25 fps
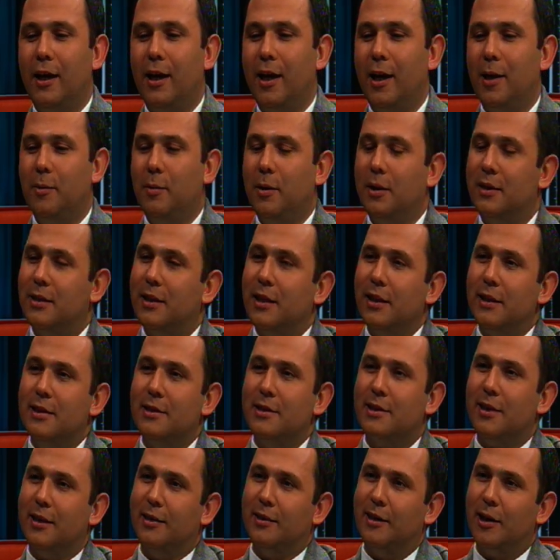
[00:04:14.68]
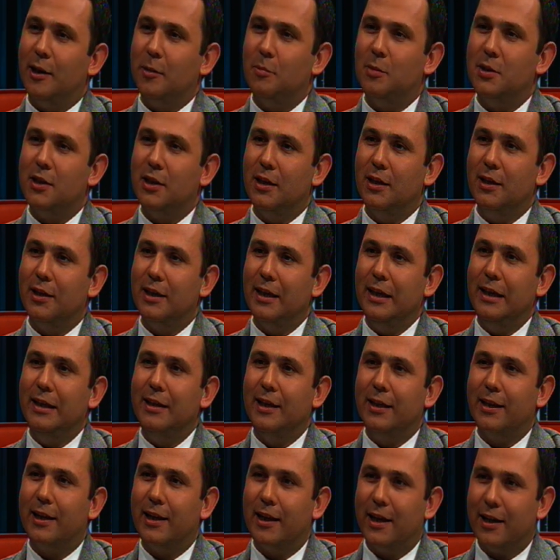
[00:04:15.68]
Elbette insanlar bir şeylere
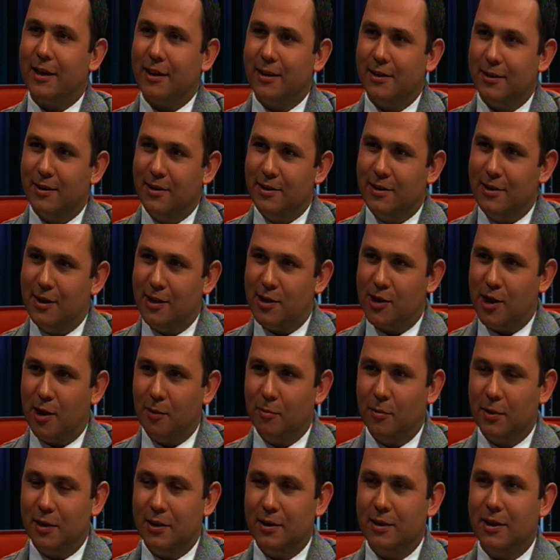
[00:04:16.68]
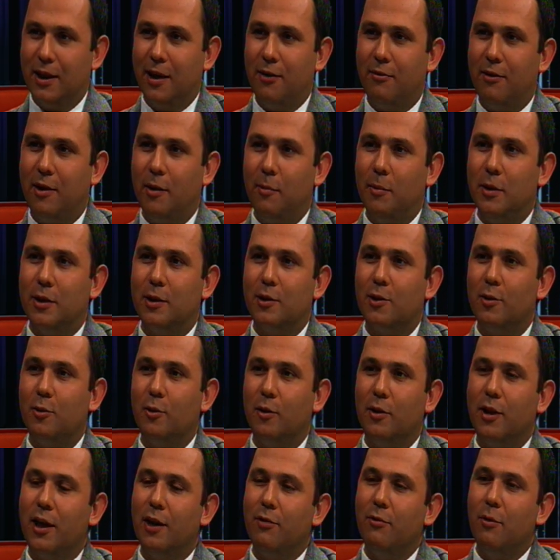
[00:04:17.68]
inanarak yaşamlarını devam
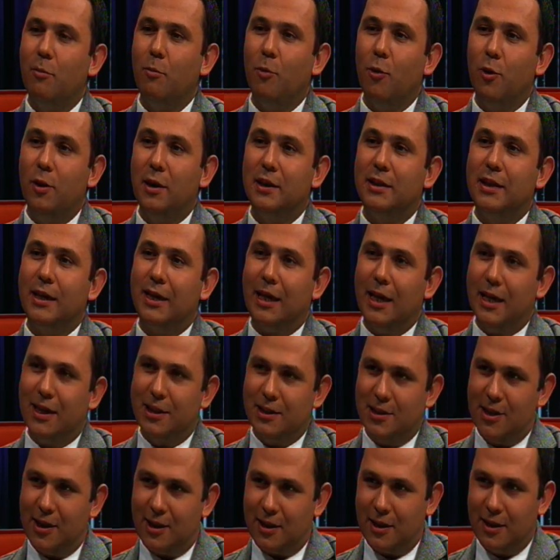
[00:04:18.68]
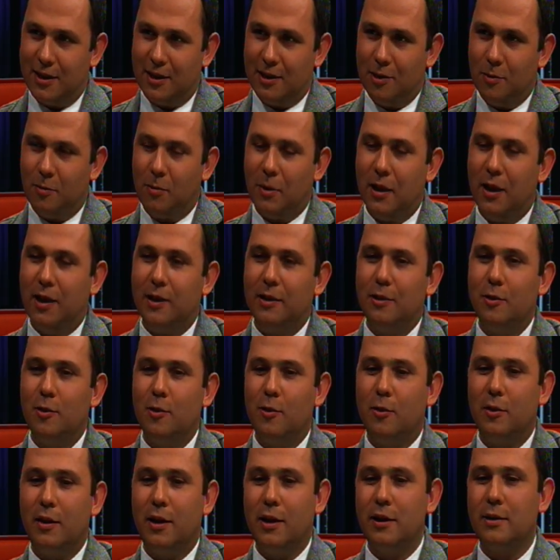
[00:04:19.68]
ettiriyorlar ve böyle de geleceklerini
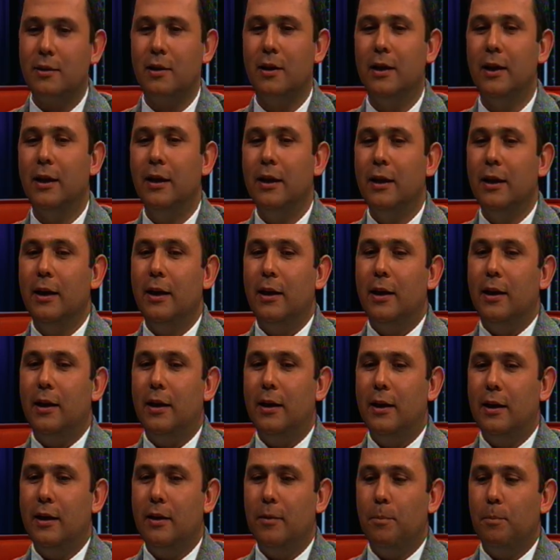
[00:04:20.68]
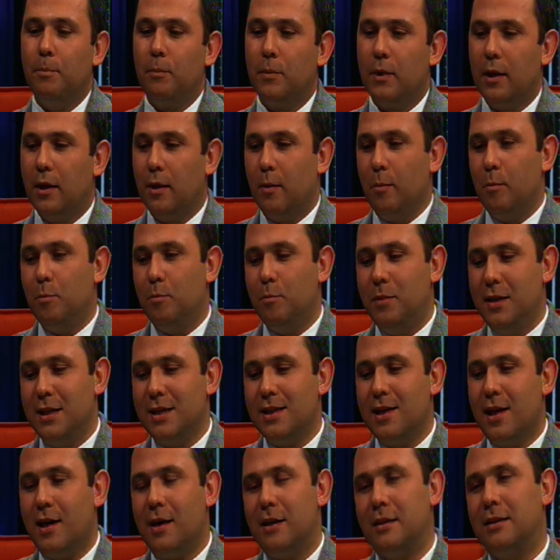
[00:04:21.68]
planlıyorlar. E,
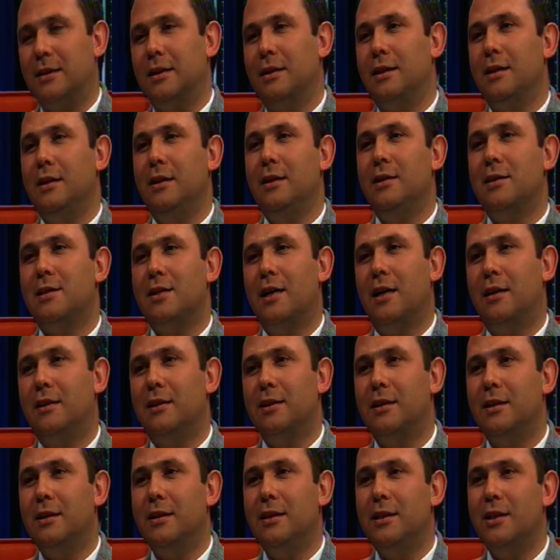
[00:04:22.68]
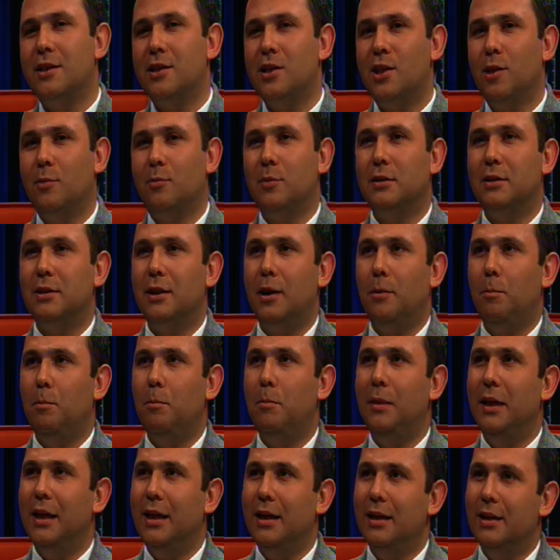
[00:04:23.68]
biz artık insanların yaşamında
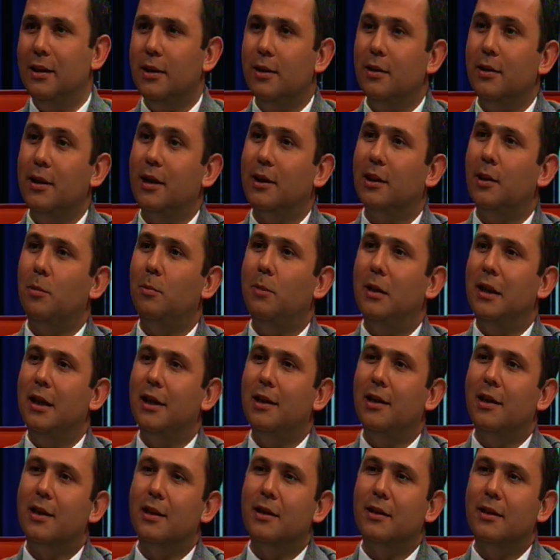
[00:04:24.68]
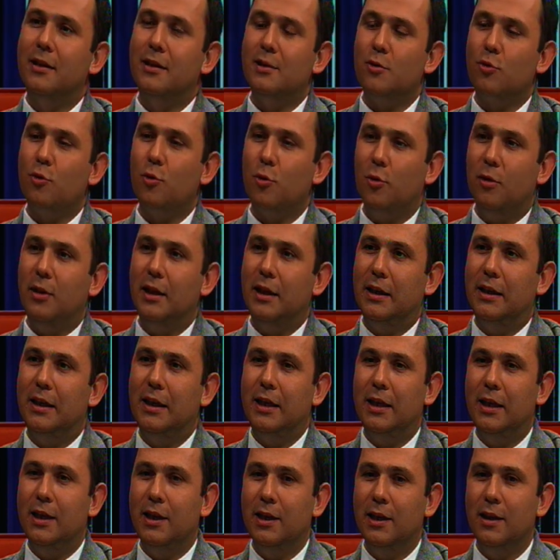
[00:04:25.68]
birinin ya da birilerinin
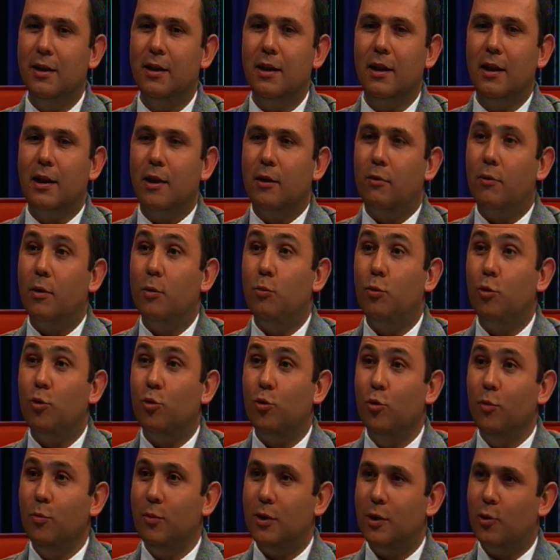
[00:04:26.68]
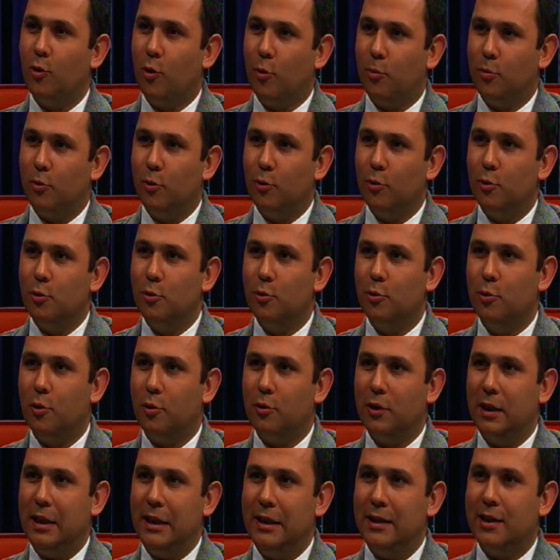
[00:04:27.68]
söylediği ve bütün bir topluluğun
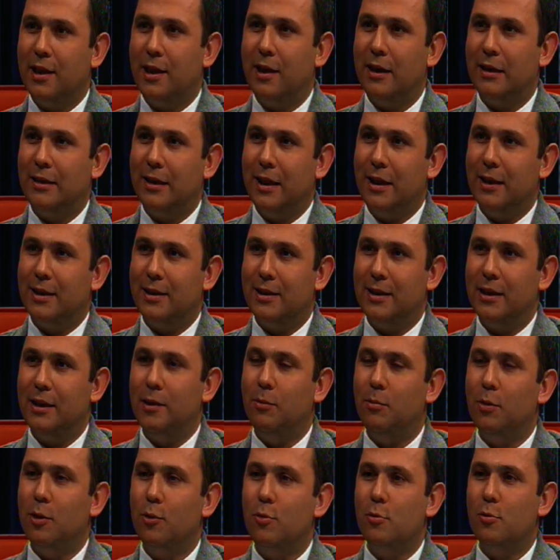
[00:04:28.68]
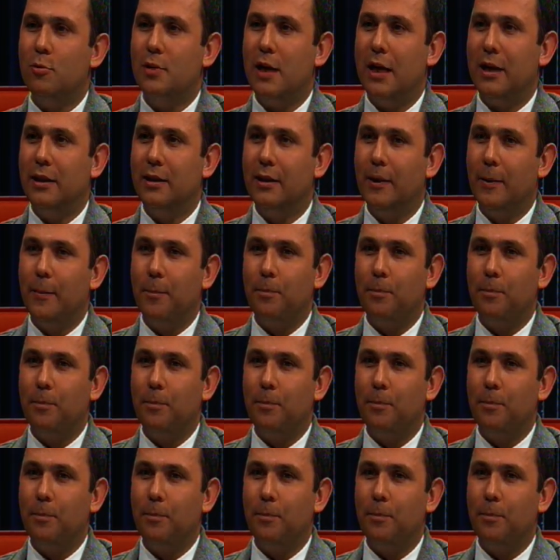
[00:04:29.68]
ona itaat ettiği bir düzen,